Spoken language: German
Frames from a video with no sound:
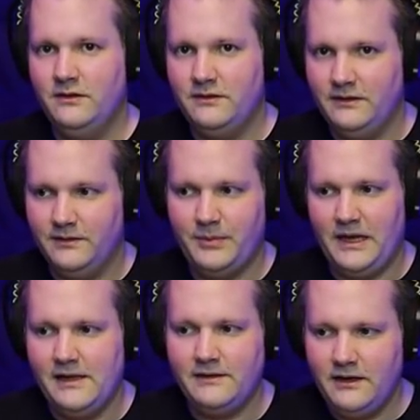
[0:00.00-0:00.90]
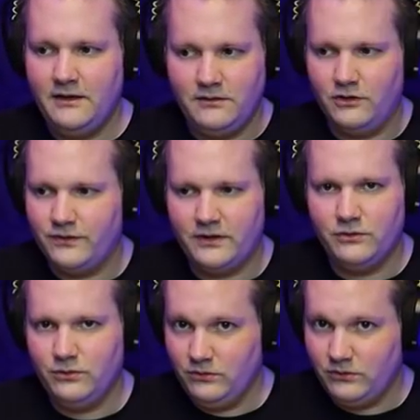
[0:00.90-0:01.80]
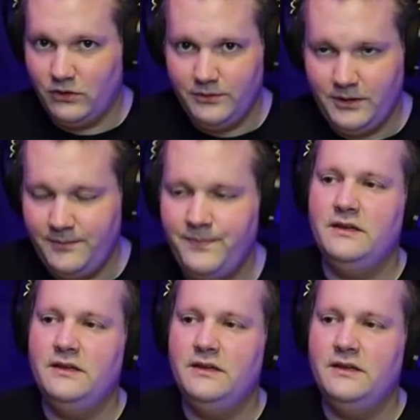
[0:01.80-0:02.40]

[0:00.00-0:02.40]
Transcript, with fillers: Den behält er, aus welchen Gründen auch immer.